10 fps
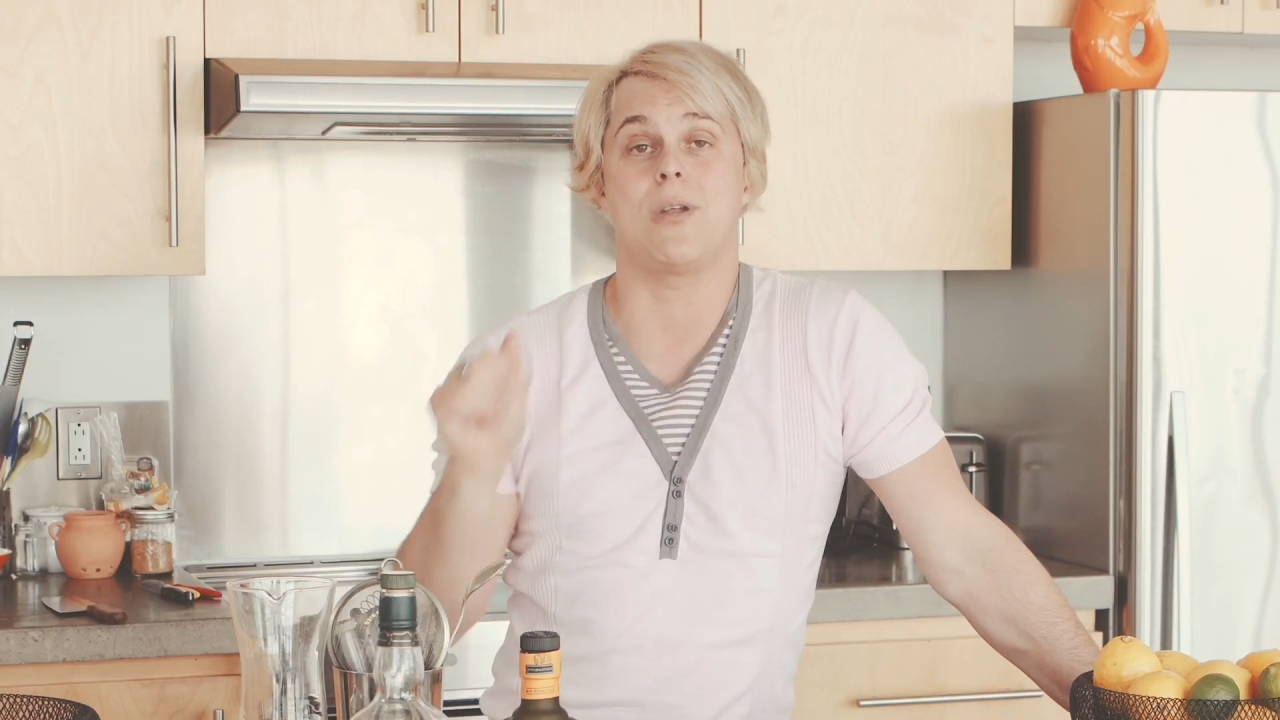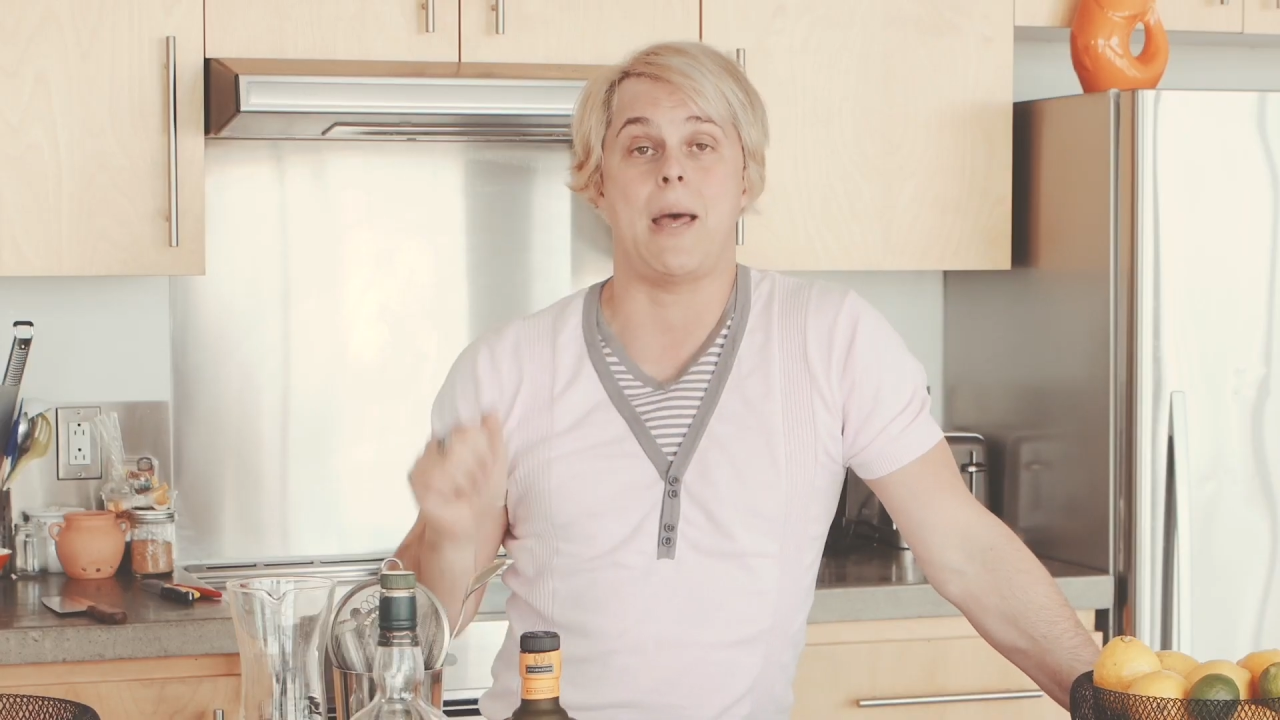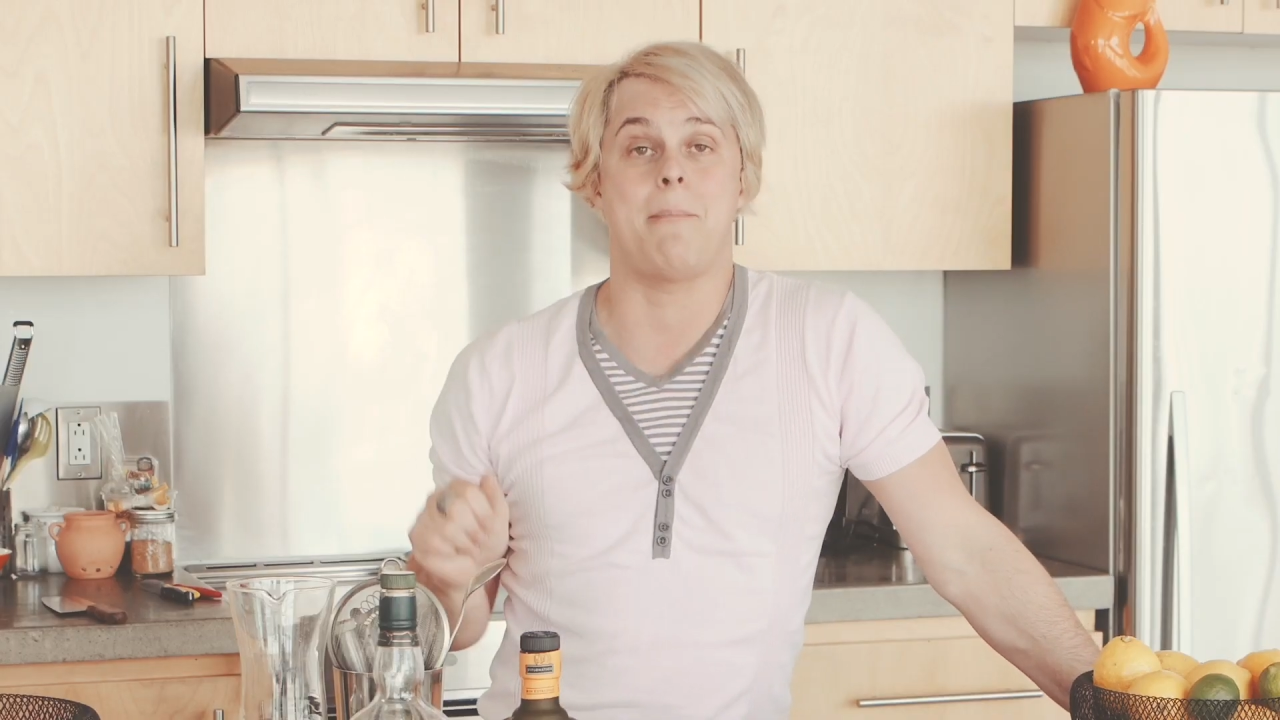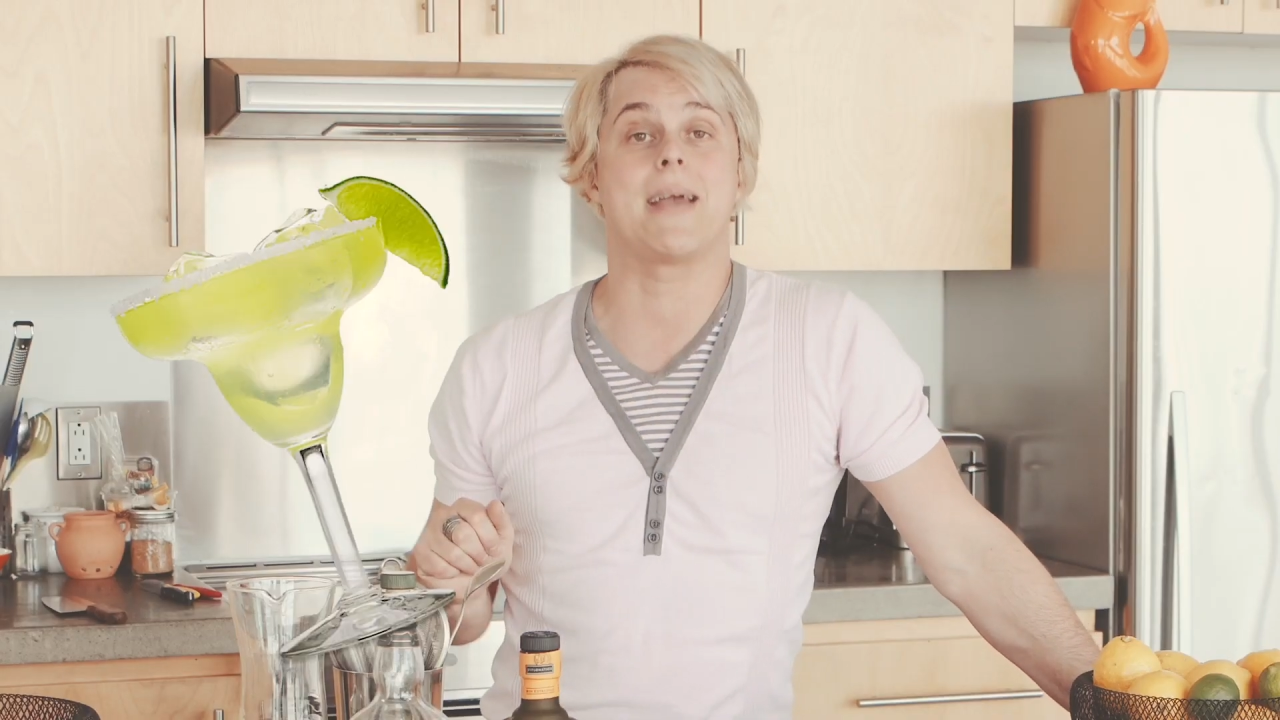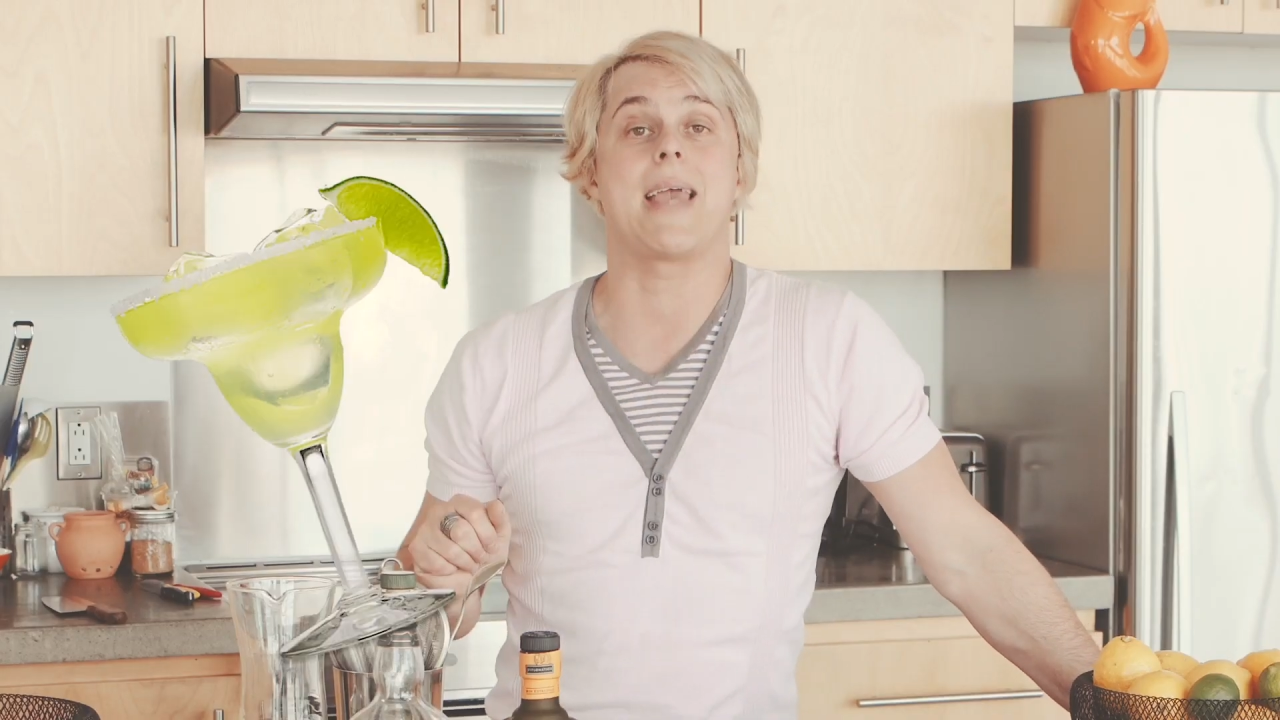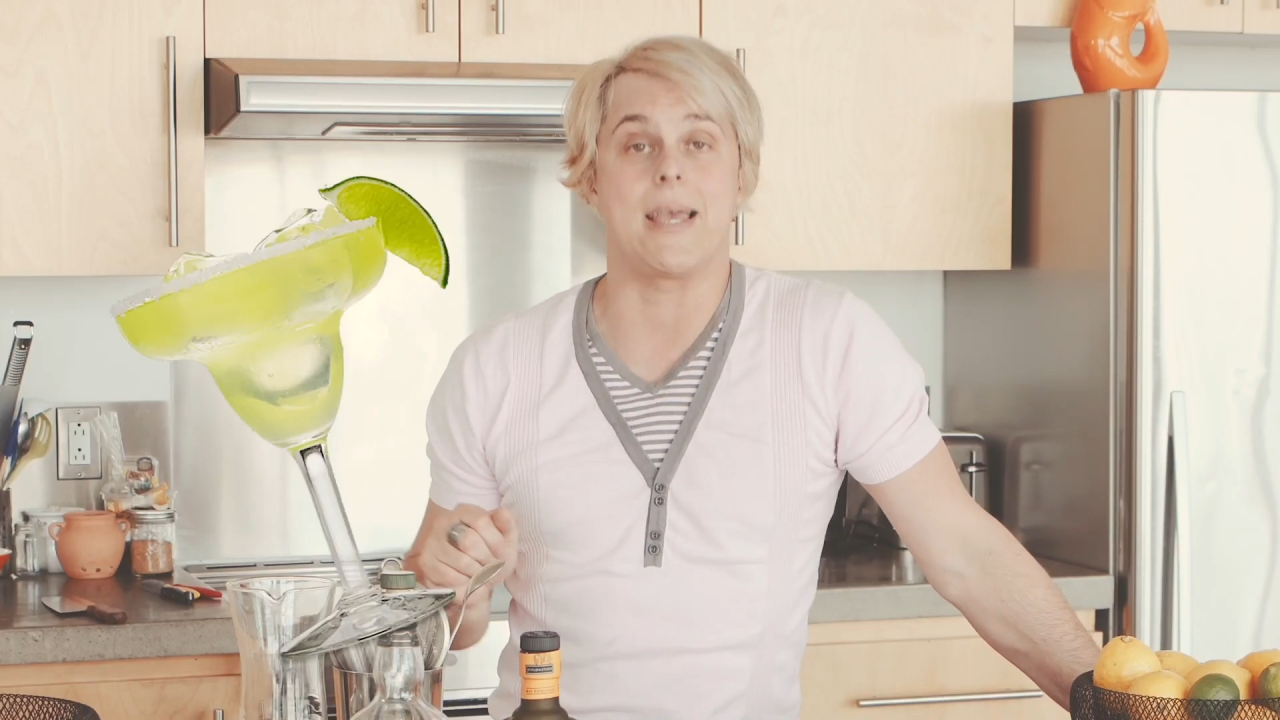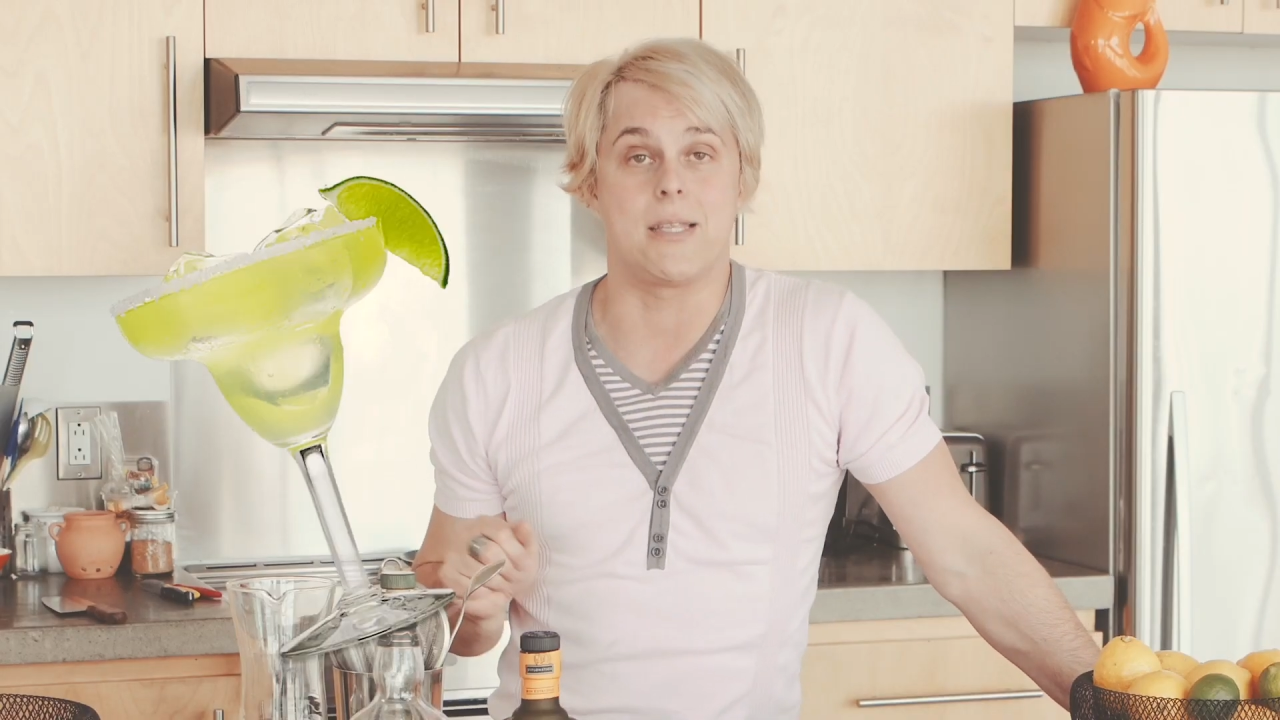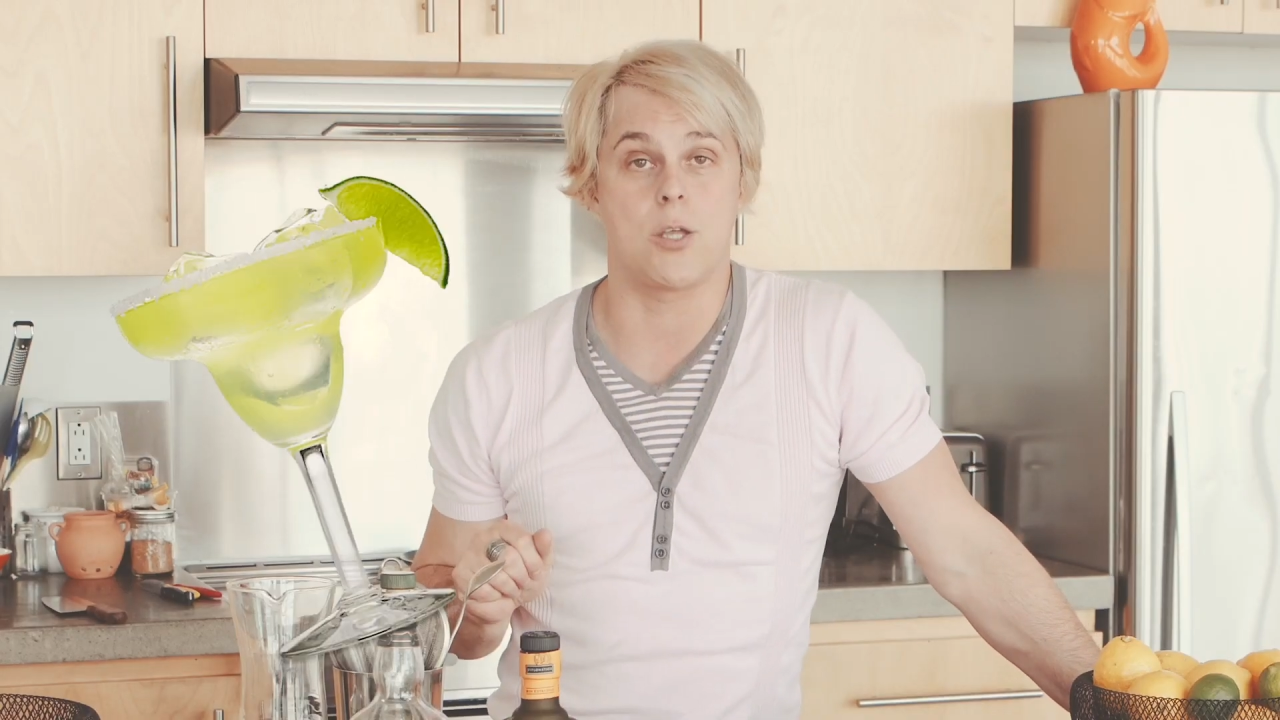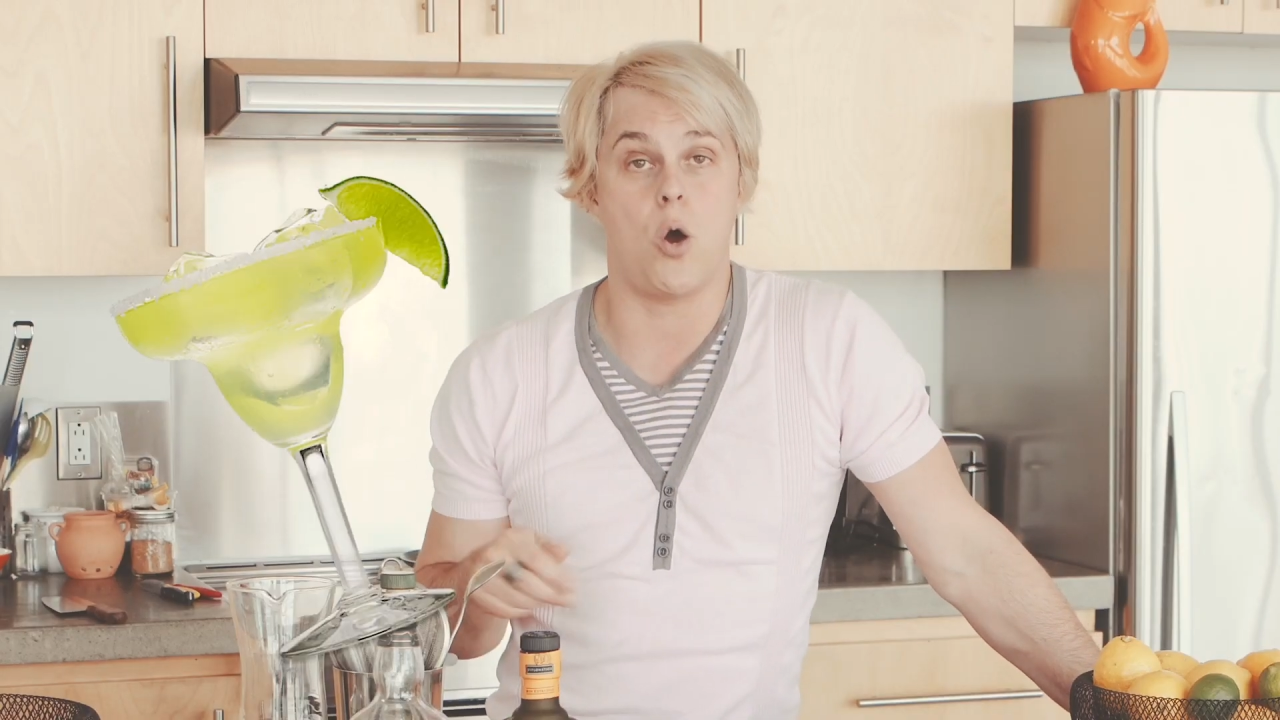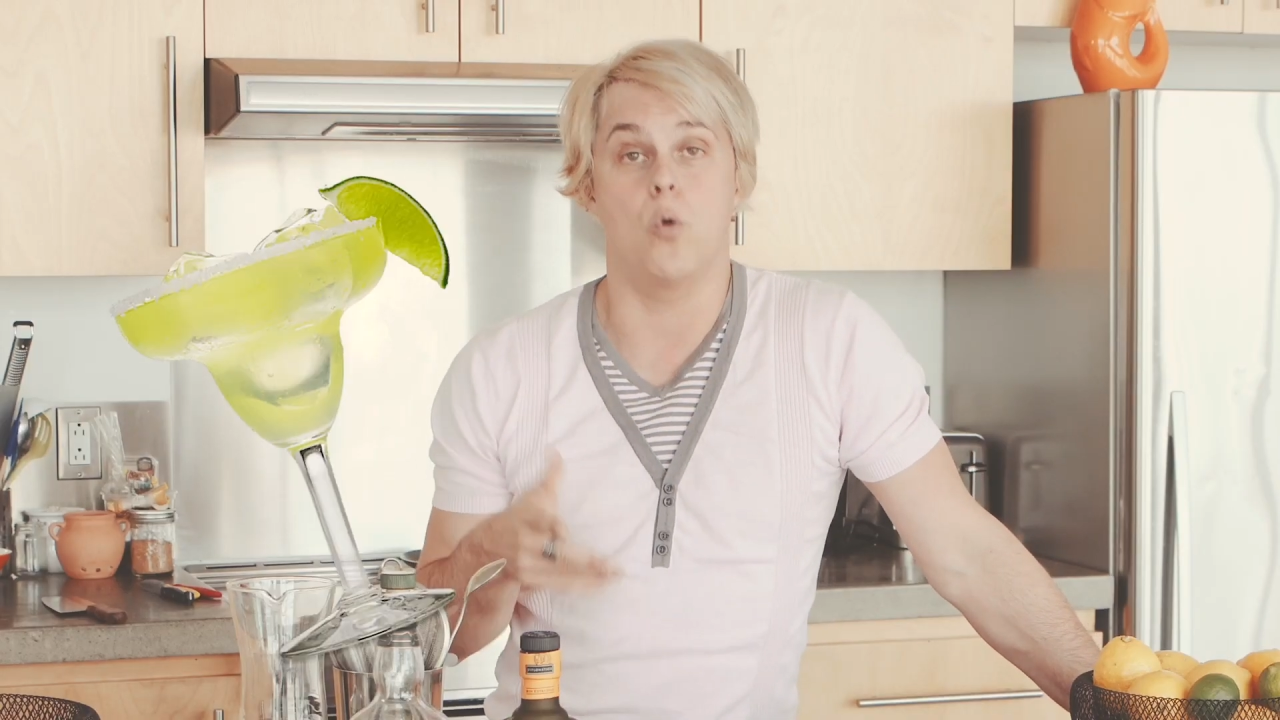sur la
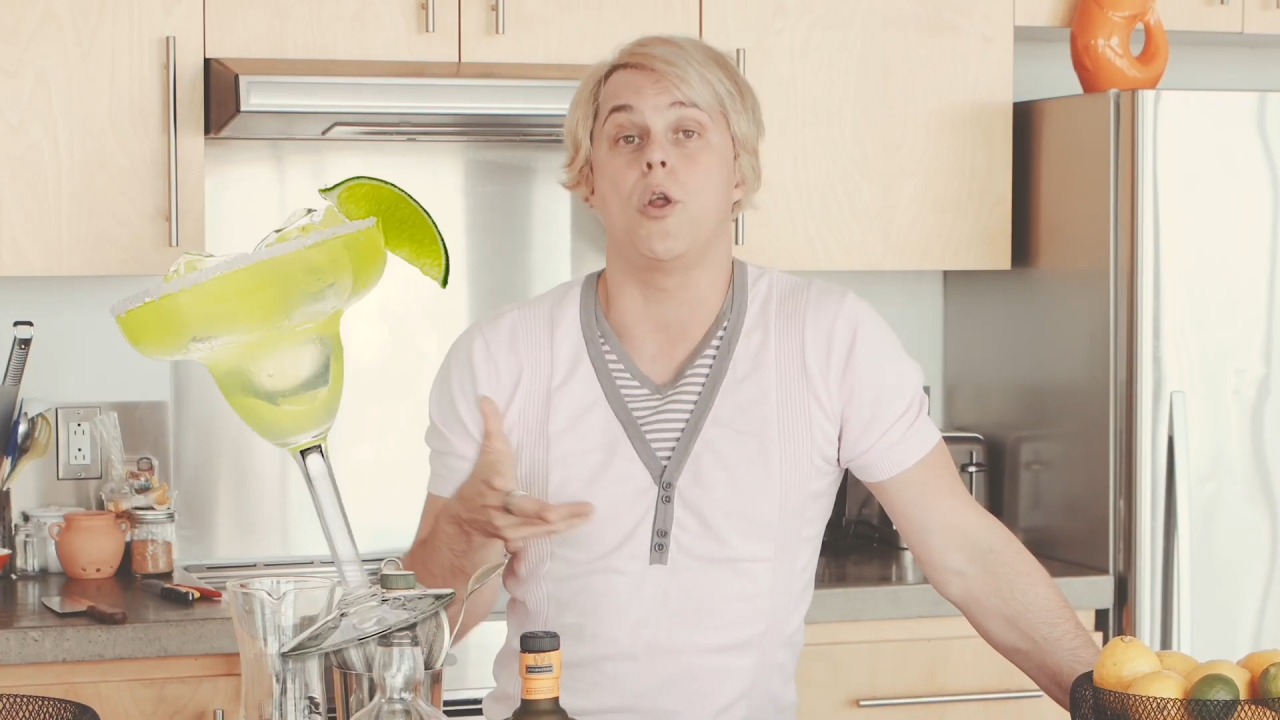margarita